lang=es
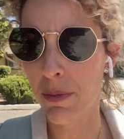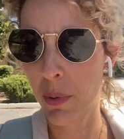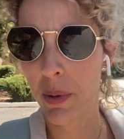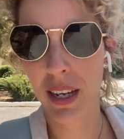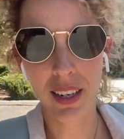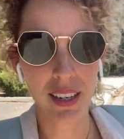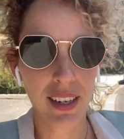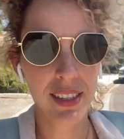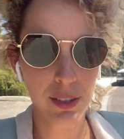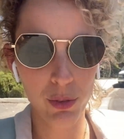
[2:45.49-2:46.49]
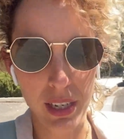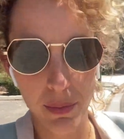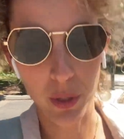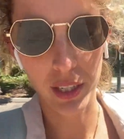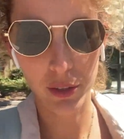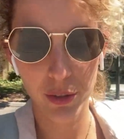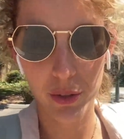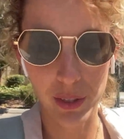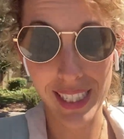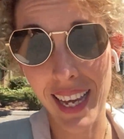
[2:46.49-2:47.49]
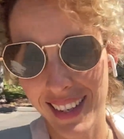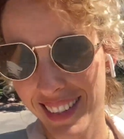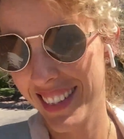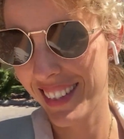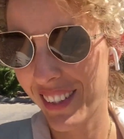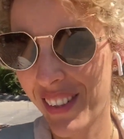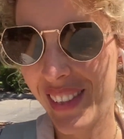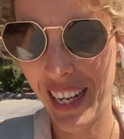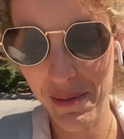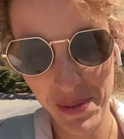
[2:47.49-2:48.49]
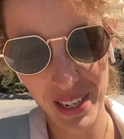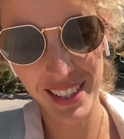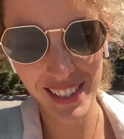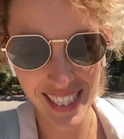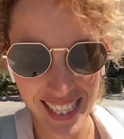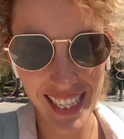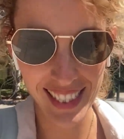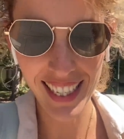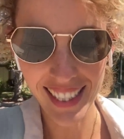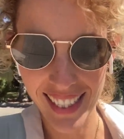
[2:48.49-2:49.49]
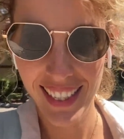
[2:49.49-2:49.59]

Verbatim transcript: pero verdad que ha sido un día un poquito, está siendo un día un poquito estresante.